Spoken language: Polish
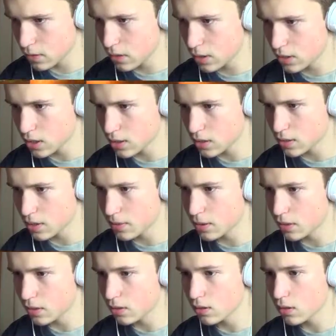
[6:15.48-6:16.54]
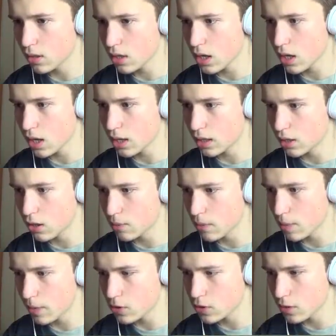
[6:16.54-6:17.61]
I trzeci zabity. Ale
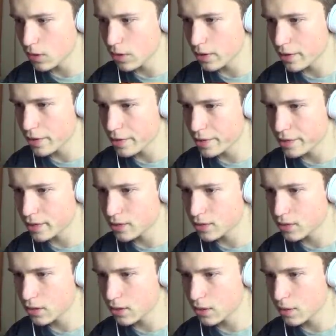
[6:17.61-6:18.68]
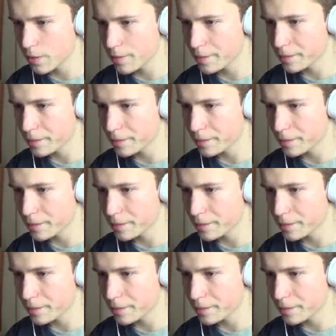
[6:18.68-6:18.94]
kombo poszło. Co nie?